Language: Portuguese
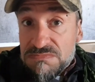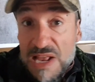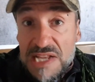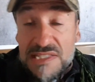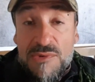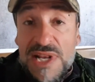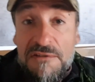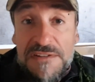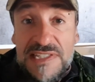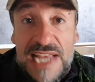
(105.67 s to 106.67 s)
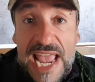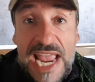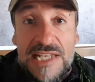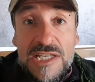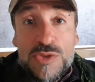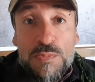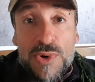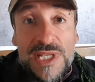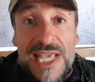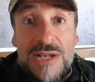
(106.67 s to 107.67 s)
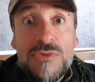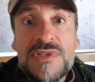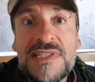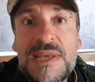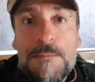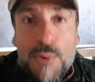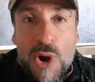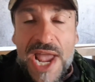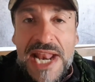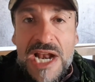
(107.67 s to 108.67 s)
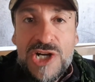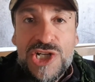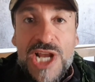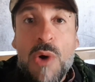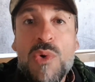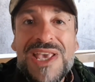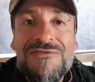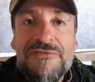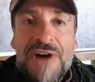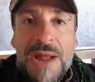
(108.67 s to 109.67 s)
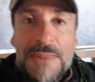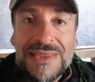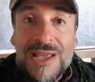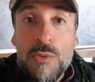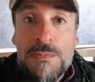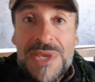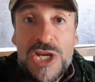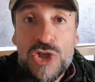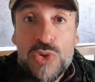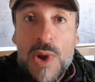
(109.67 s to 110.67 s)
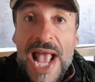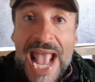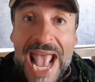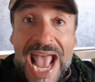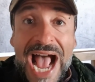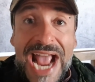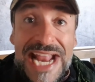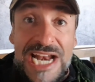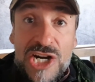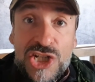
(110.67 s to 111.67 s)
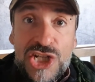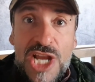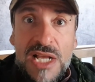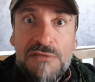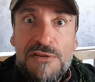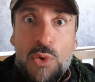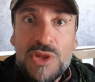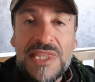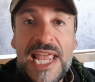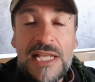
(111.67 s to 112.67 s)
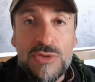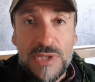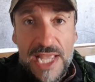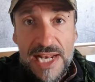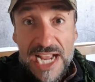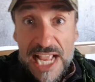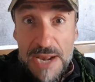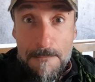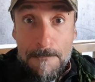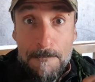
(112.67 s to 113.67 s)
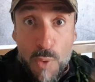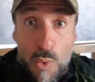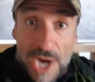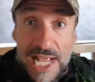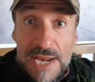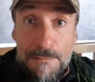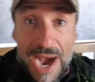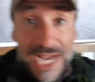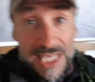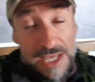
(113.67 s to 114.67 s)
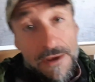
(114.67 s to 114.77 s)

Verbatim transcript: elas são ineficientes porque não dissipou a energia. O que vai matar o bicho é a energia que ficou dentro dele, aquele boom, aquele bato.